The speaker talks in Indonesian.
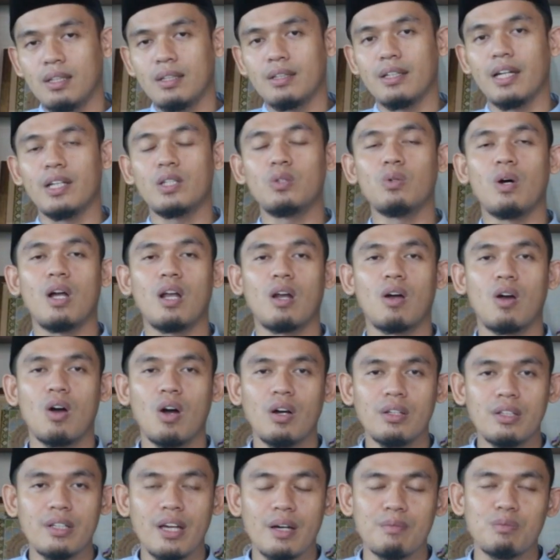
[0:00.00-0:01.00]
yaitu
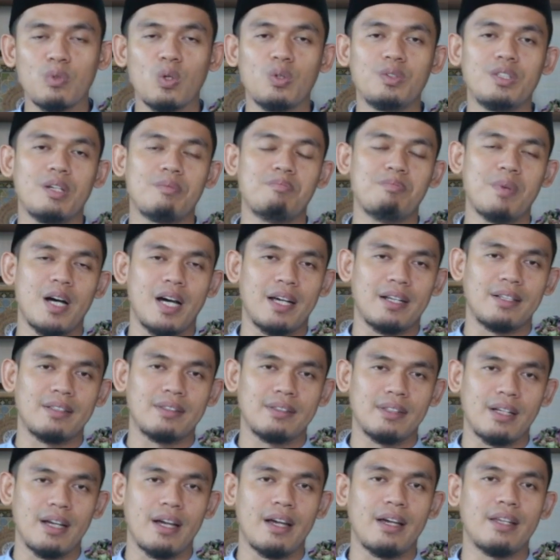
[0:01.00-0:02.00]
Al-Qadhi Abdul Jabbar.
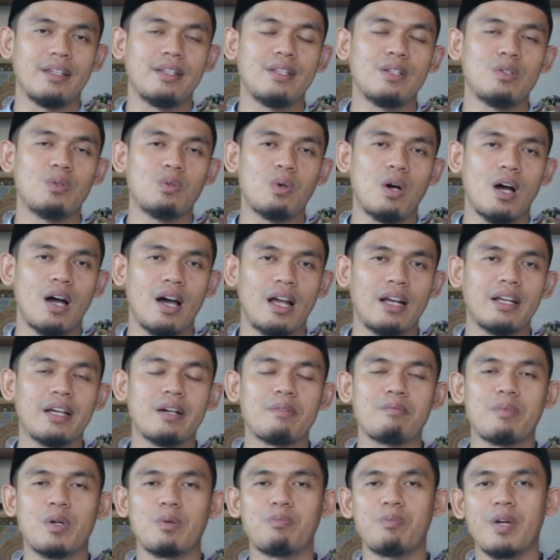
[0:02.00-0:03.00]
Nah, ini dua hal yang
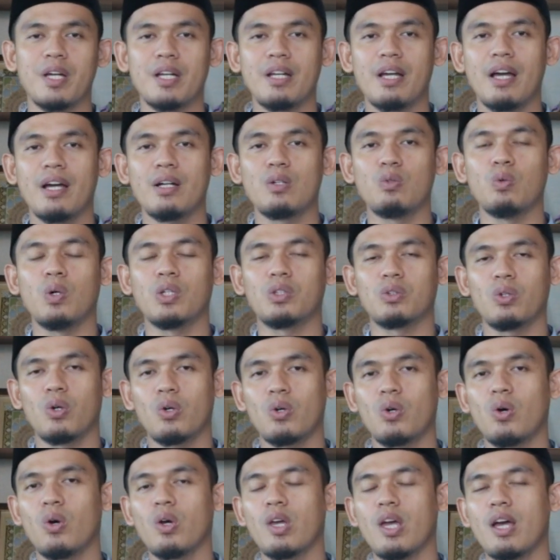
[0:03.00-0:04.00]
berbeda, dua
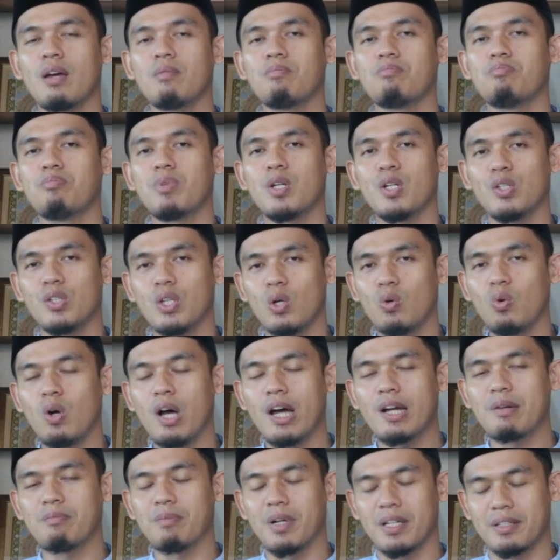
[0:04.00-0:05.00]
tokoh yang
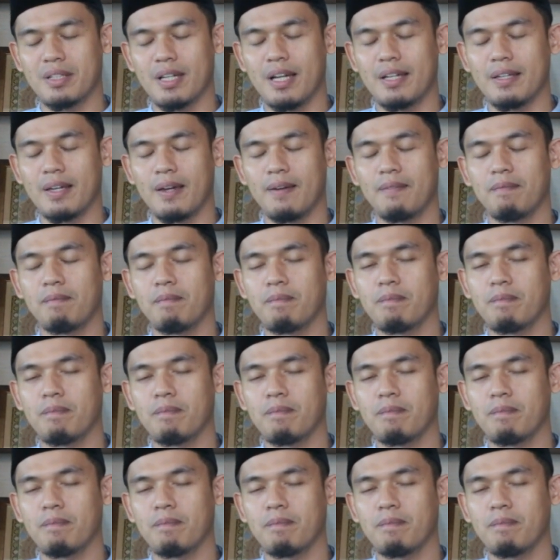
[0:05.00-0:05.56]
berjauhan masanya.